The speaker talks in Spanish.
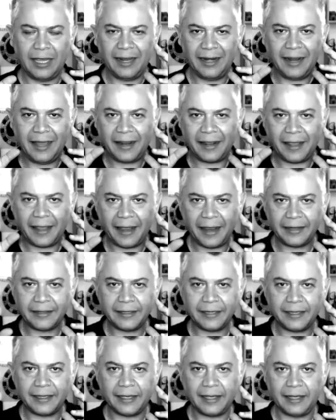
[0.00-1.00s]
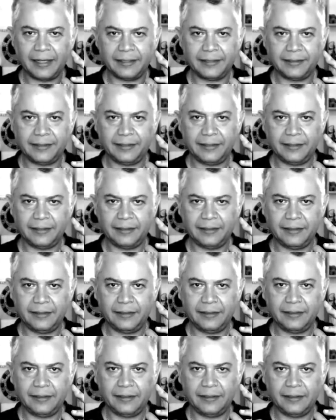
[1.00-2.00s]
energéticas,
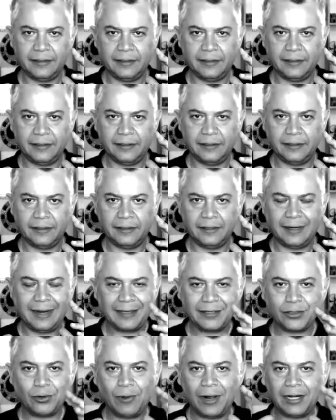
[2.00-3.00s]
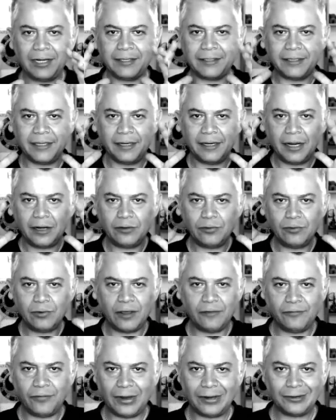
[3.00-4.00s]
las cuales tienen
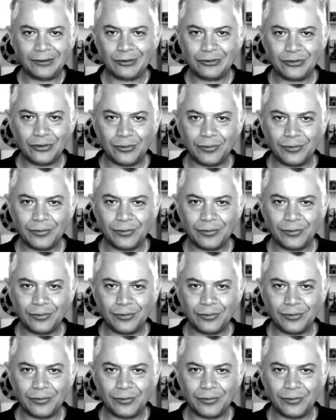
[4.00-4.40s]
un efecto